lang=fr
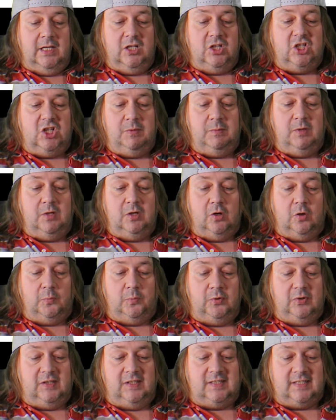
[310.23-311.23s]
j'ai mis un
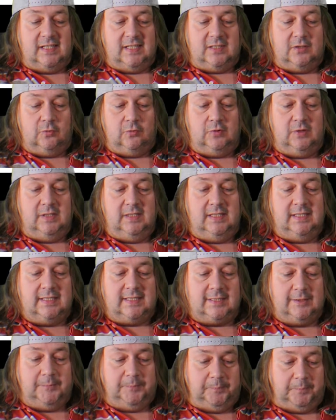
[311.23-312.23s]
petit 7 sur
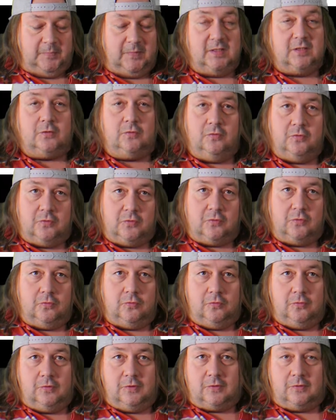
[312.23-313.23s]
10,
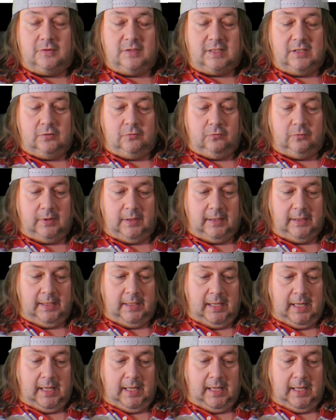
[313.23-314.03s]
euh, excusez-nous. Hein.